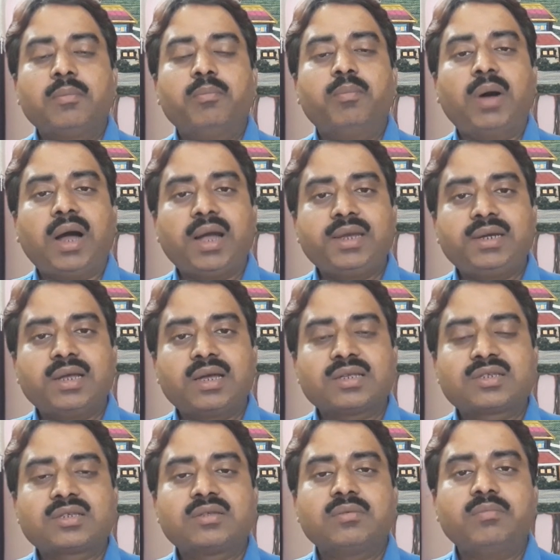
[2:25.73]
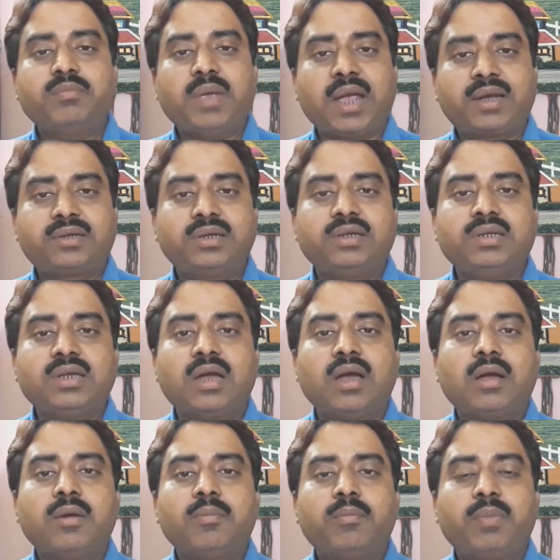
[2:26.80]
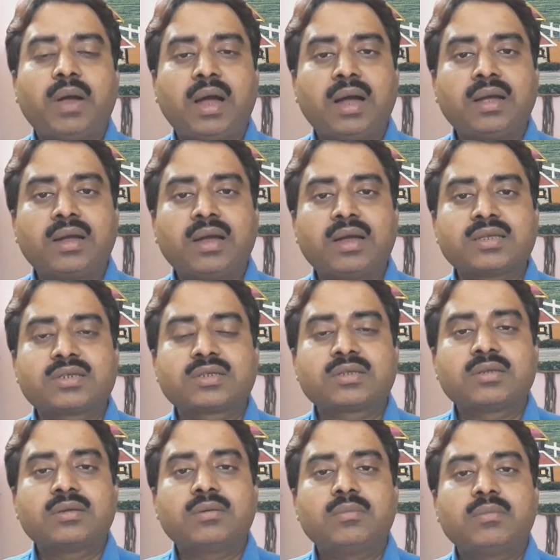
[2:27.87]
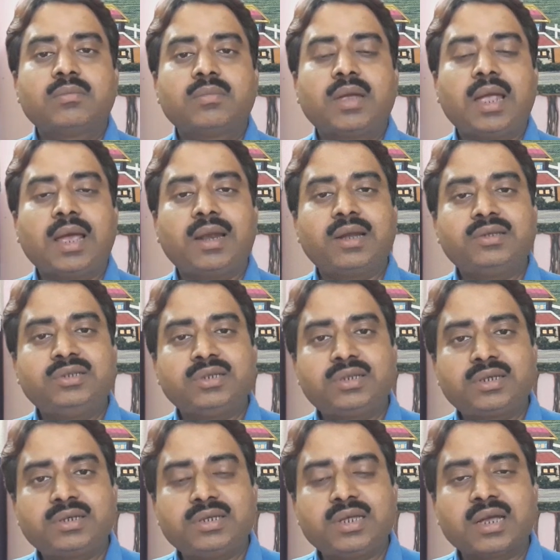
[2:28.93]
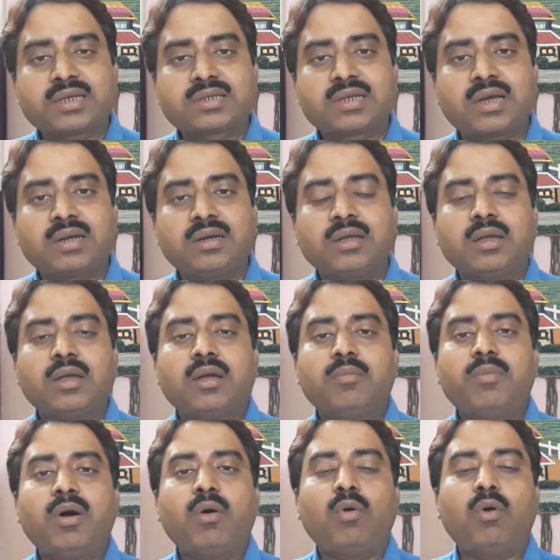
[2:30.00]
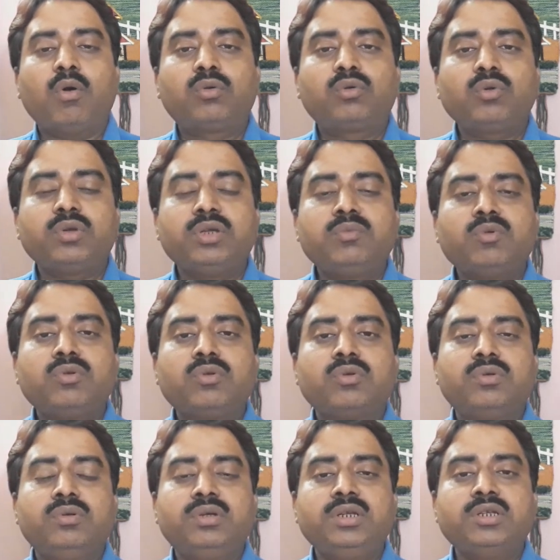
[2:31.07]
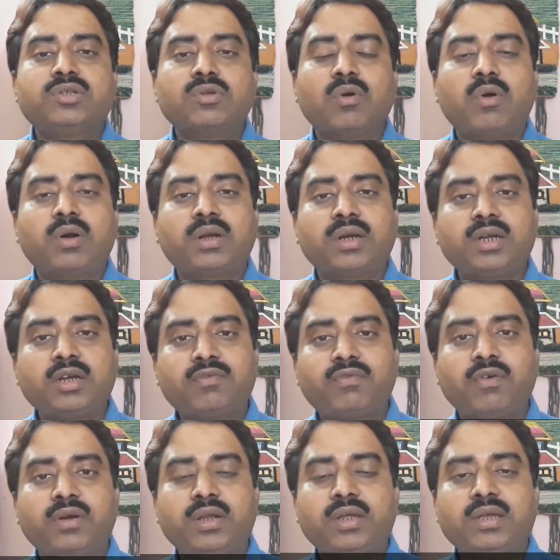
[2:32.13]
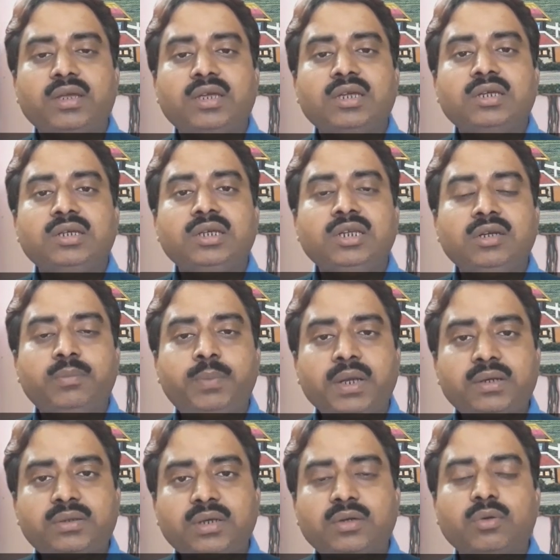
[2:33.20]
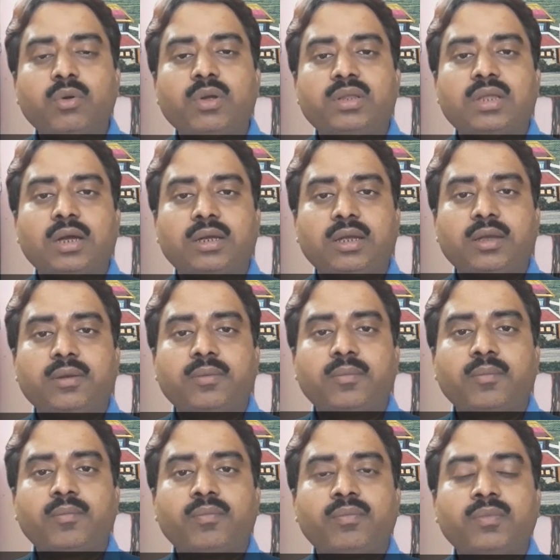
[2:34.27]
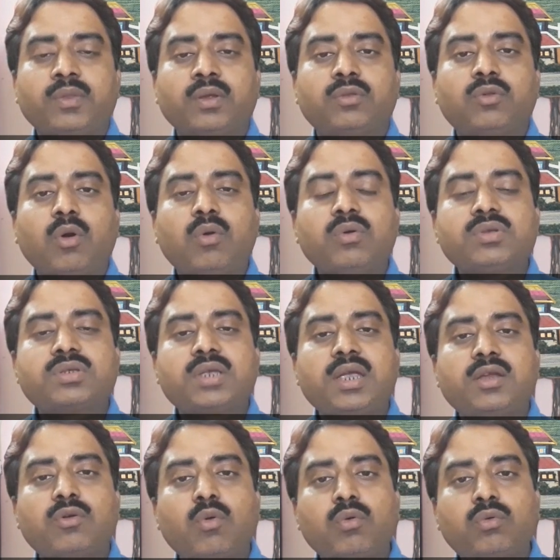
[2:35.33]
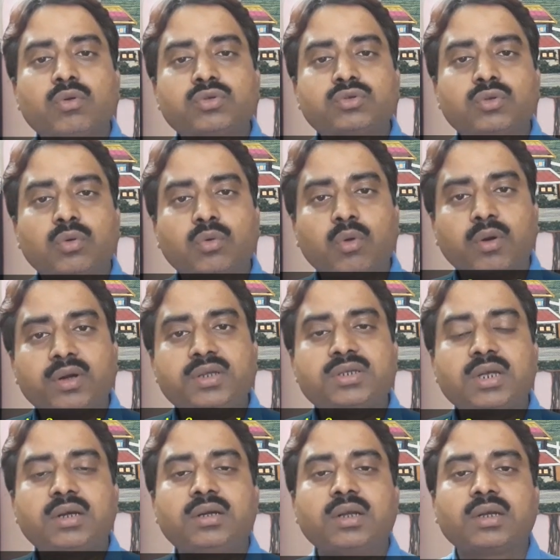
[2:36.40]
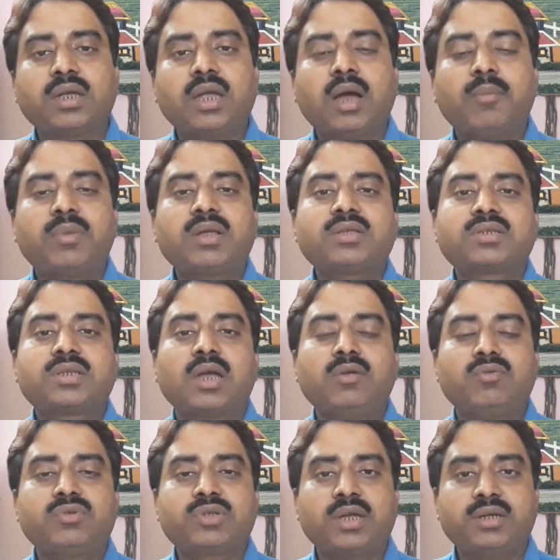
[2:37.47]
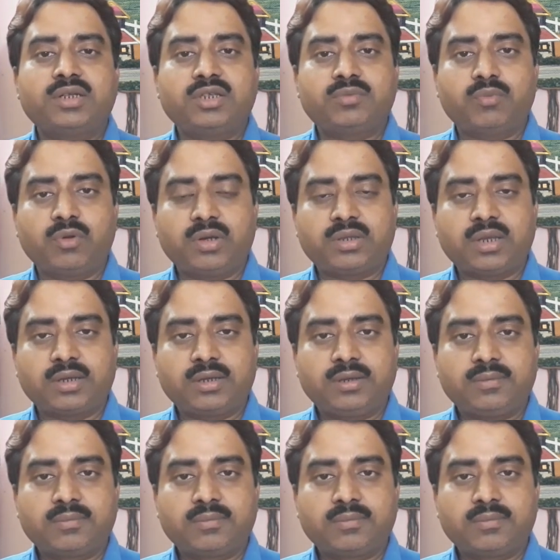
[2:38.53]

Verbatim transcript: ভাইরাস ব্যাকটেরিয়া ফাঙ্গাস অ্যালার্জেটিক রিয়াকশান বা অটো ইমিউনো ডিসঅর্ডারের ফলে ইনফেক্টেড হয়ে থাকে তখন সেই রোগগ্রস্ত কন্ডিশানটাকে আমরা সাইনোসাইটিস বলে থাকি